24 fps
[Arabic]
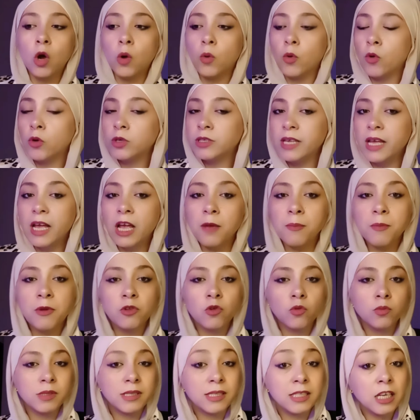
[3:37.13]

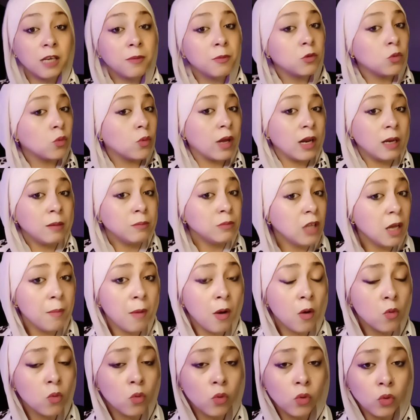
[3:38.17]
وسخمت ومش سخمت والكلام ده
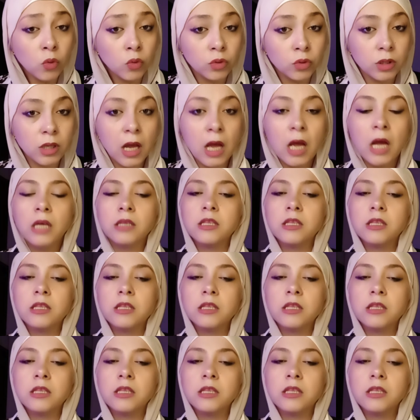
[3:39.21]
موجود